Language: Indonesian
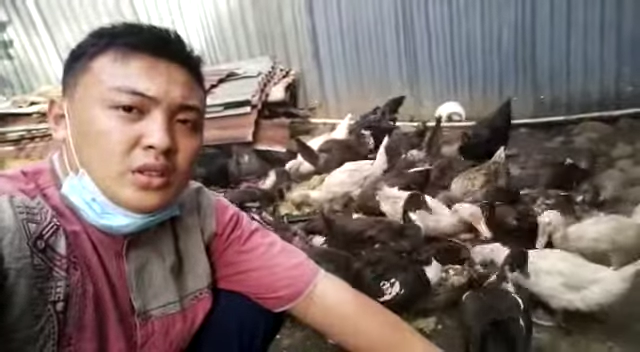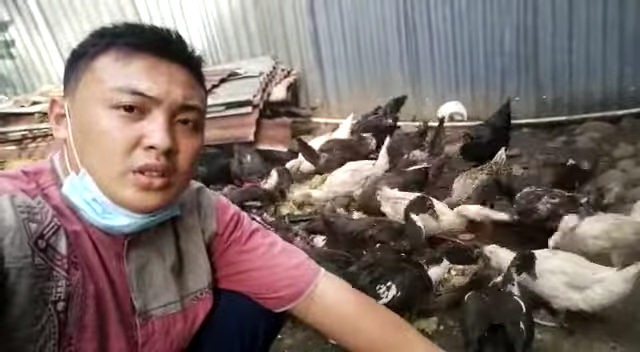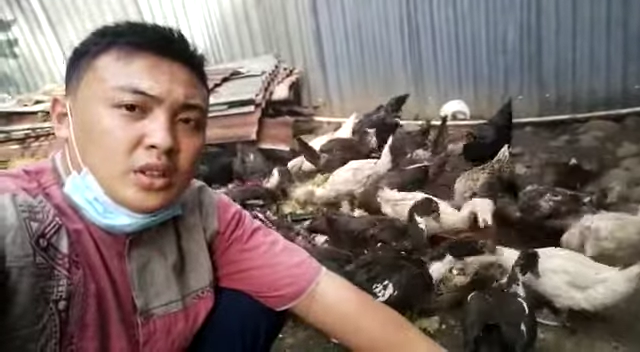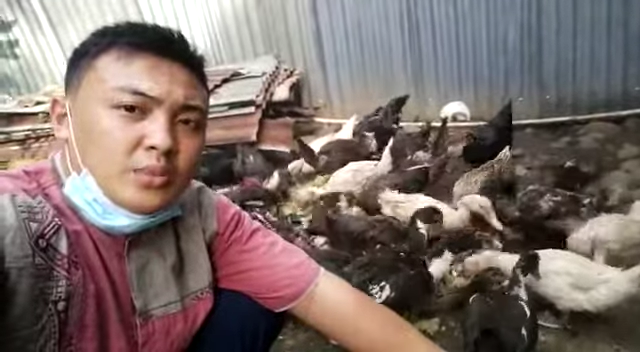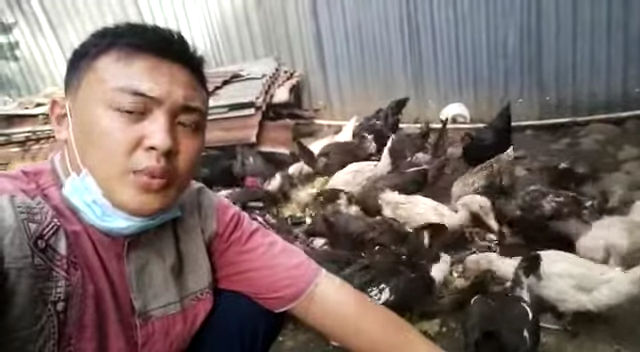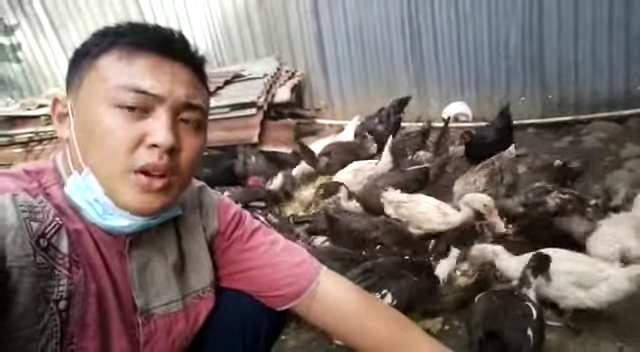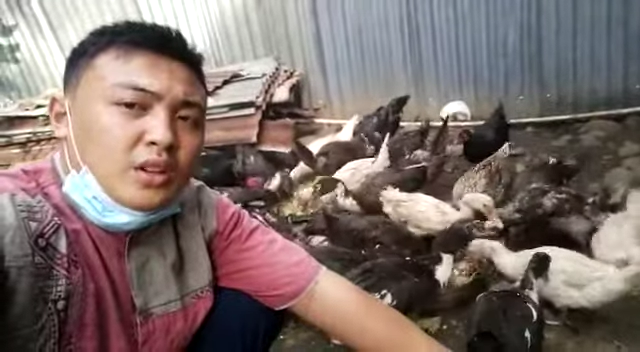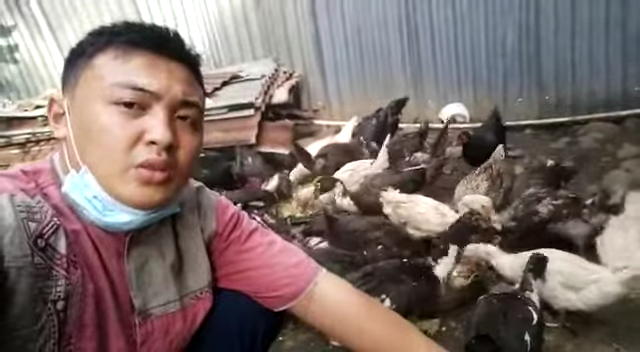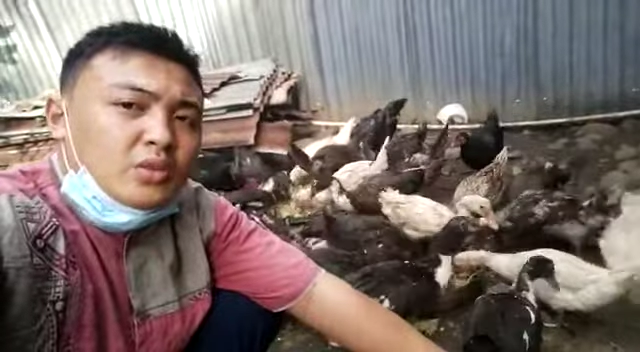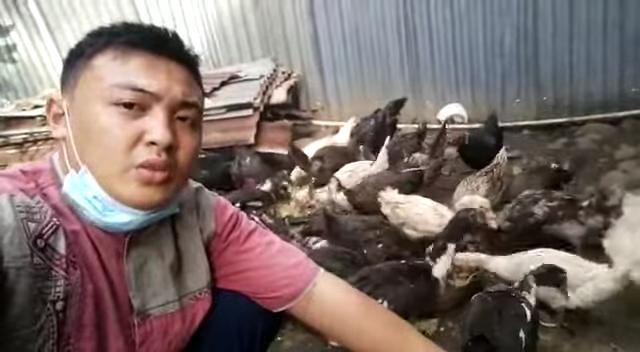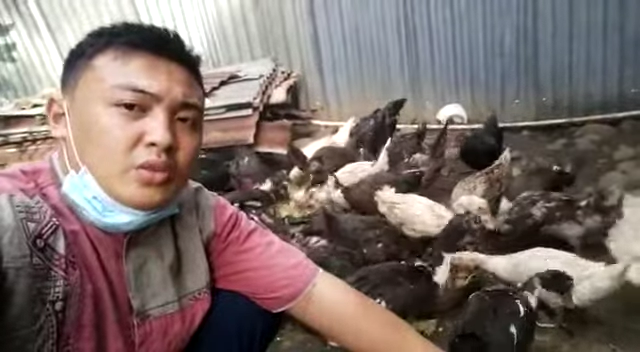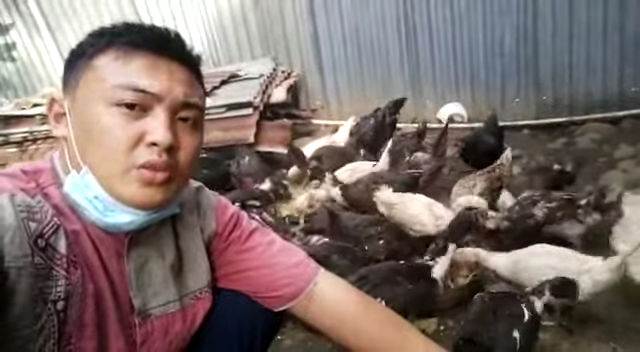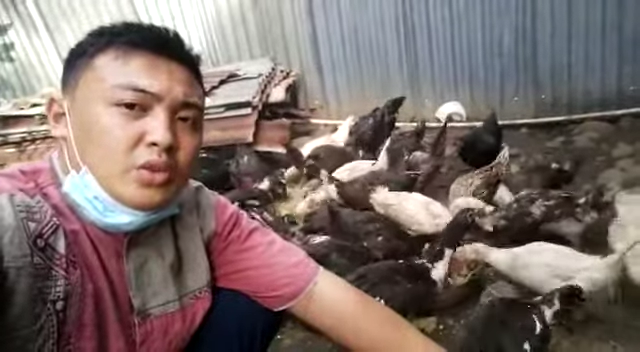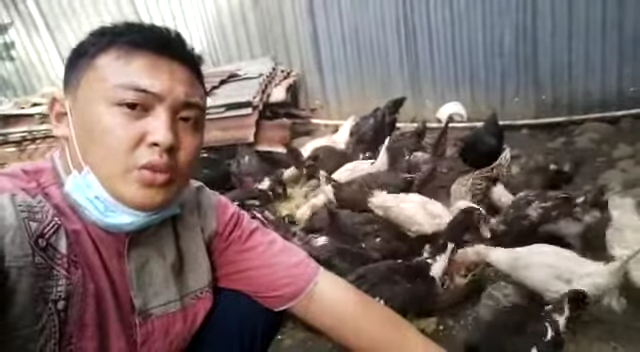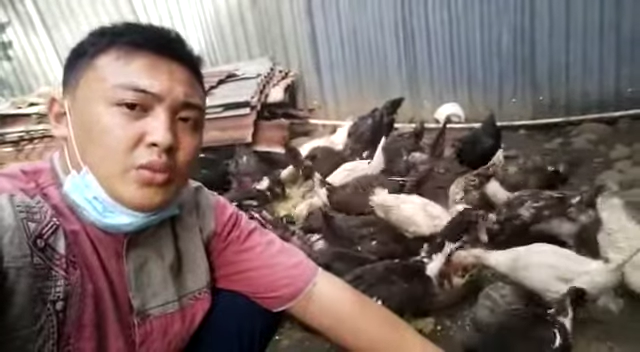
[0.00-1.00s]
tepat
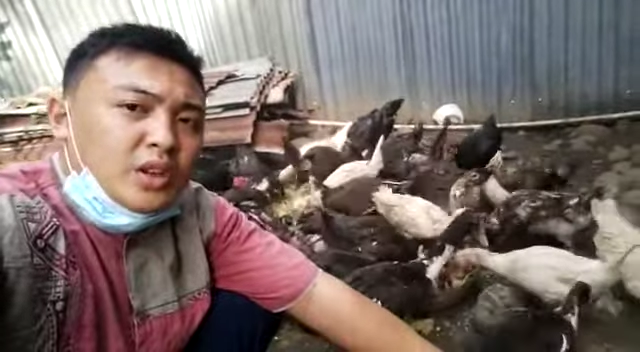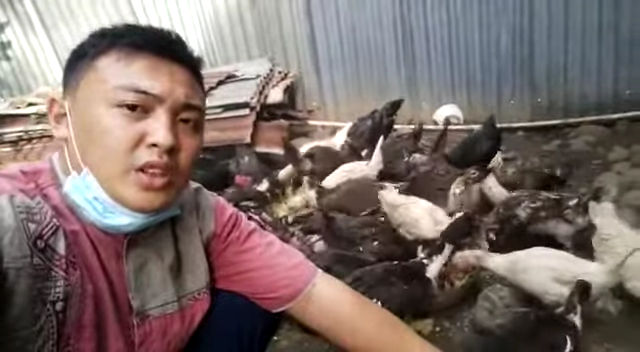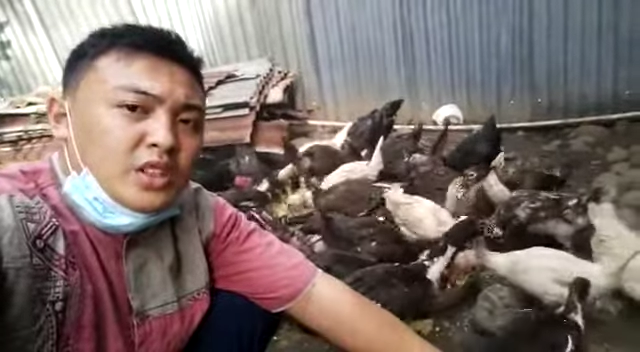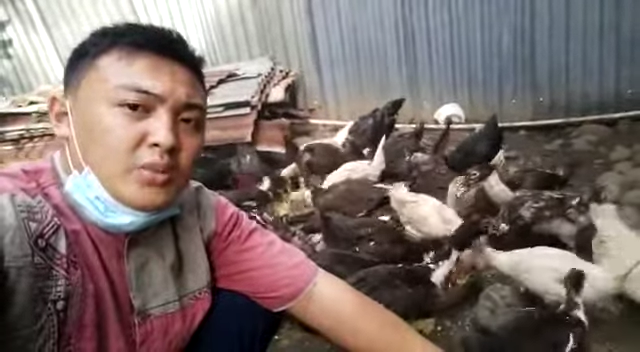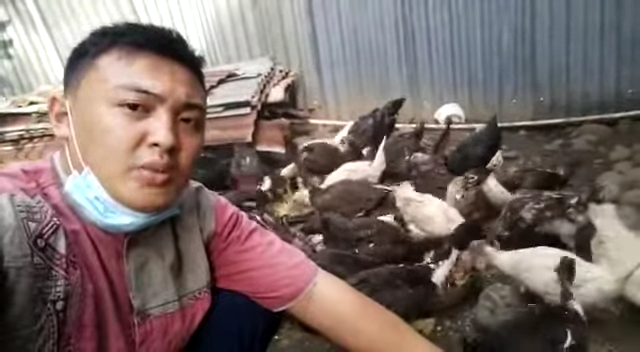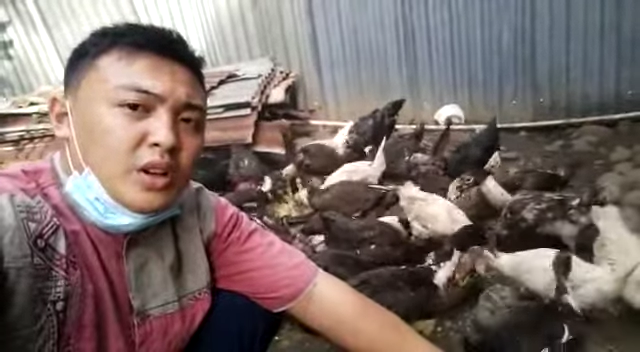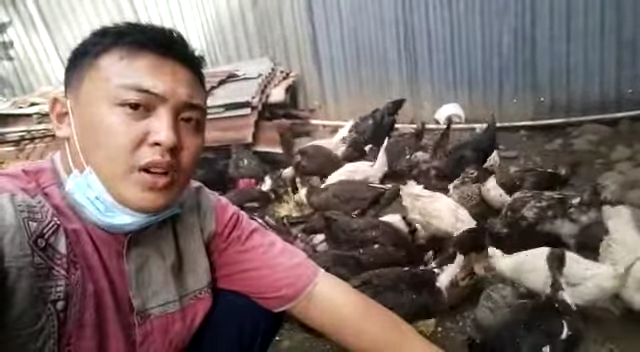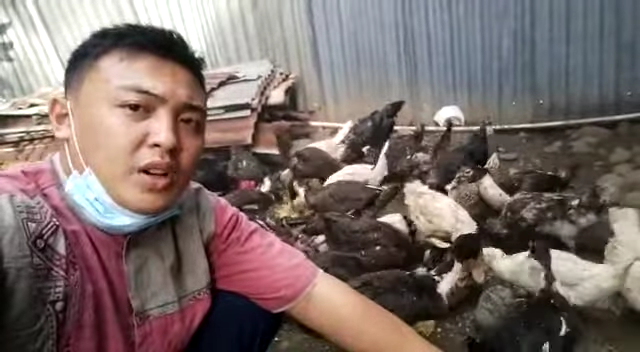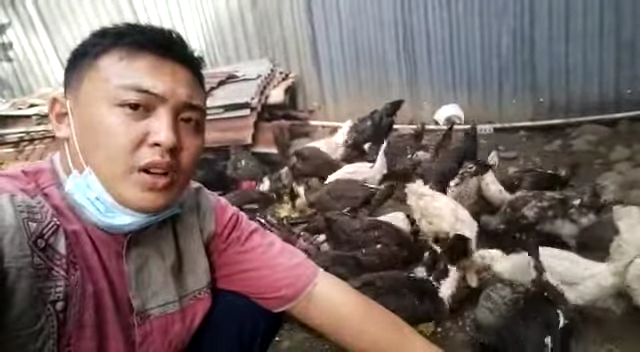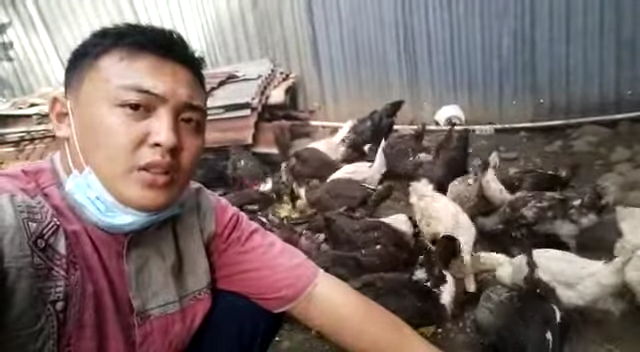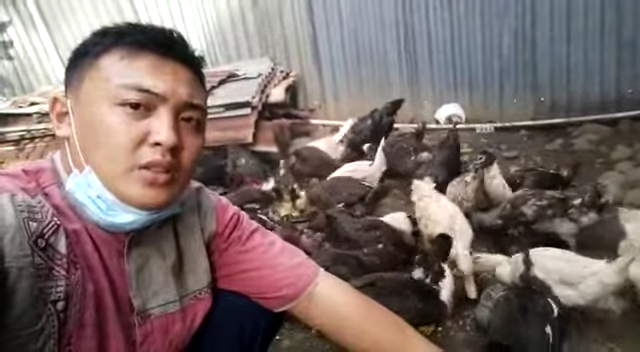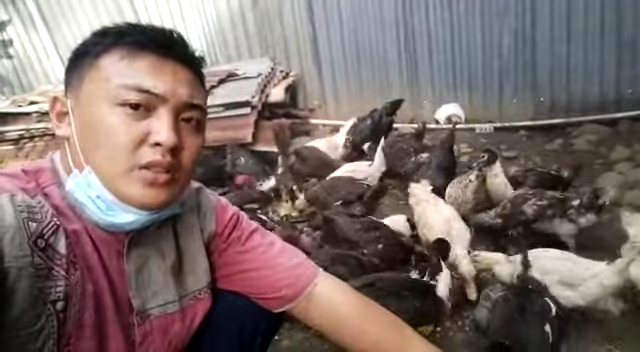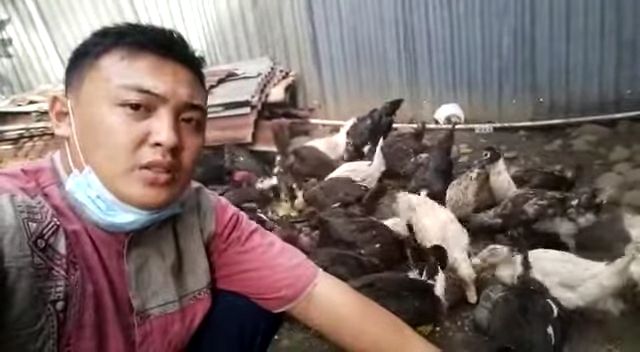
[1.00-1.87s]
untuk mengasih pakan